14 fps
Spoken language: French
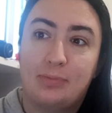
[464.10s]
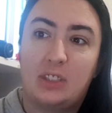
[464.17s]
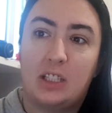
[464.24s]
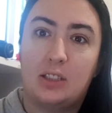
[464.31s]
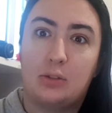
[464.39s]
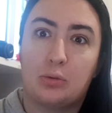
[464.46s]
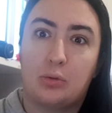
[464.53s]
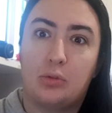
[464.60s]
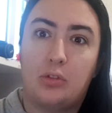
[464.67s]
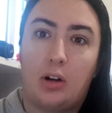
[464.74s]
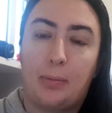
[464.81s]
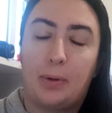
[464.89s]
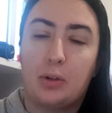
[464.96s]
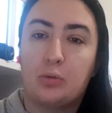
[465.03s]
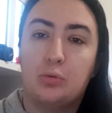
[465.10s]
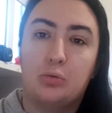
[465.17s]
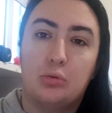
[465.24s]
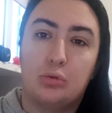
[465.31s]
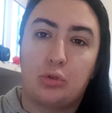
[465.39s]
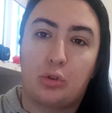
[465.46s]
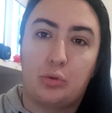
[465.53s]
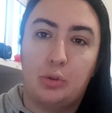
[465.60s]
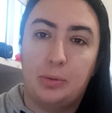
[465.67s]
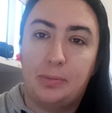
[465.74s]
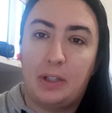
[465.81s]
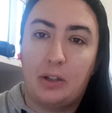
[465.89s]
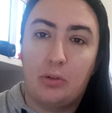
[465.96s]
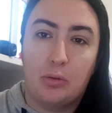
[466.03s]
Peut-être si on trouvera pas tout aujourd'hui,
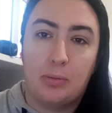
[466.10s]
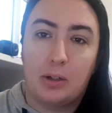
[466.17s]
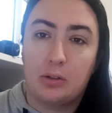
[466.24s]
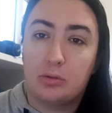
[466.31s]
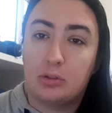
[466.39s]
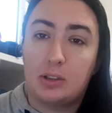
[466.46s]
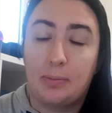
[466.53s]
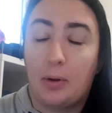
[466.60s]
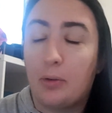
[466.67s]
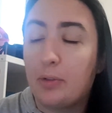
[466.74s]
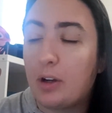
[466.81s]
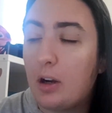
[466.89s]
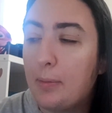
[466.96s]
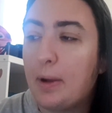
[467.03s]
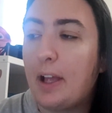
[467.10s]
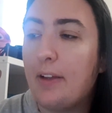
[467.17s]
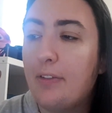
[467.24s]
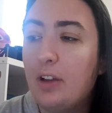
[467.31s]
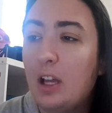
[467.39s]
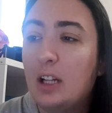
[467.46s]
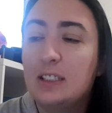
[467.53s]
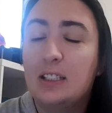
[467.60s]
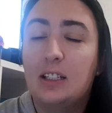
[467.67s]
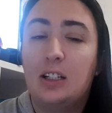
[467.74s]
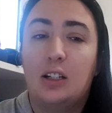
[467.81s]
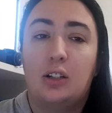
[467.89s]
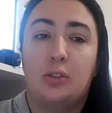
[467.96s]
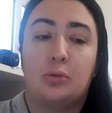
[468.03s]
peut-être demain, je sais pas. Bref.
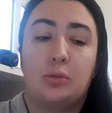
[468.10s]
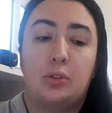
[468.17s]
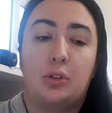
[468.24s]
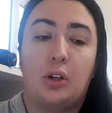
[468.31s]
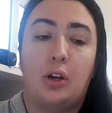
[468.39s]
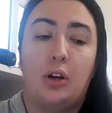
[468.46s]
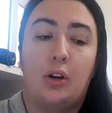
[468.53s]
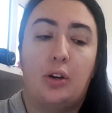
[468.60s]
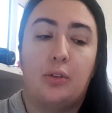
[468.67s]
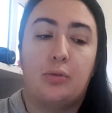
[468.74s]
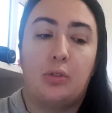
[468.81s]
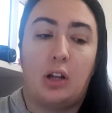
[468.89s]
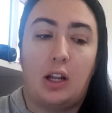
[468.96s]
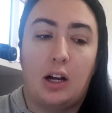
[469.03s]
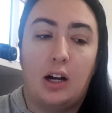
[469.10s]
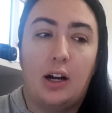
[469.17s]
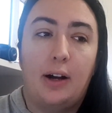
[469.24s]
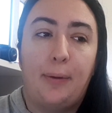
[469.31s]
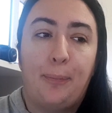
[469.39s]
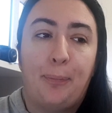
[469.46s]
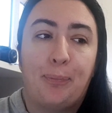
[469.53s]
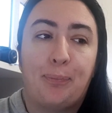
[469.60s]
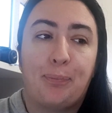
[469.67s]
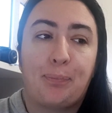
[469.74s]
Donc euh, voilà.